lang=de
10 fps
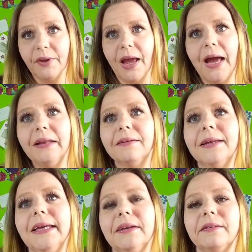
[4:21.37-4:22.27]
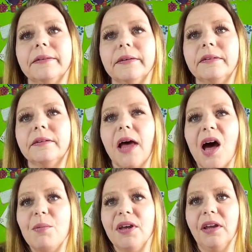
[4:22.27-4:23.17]
Als nächstes
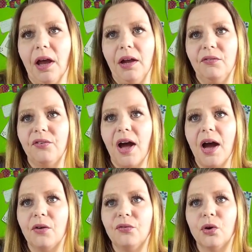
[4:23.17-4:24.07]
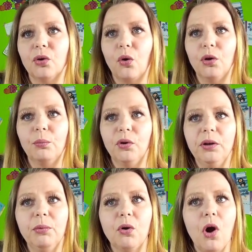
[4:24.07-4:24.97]
habe ich eine Frage von
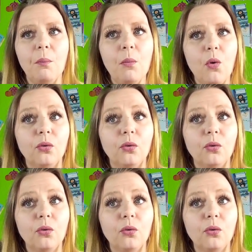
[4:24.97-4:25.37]
Goldbody bekommen.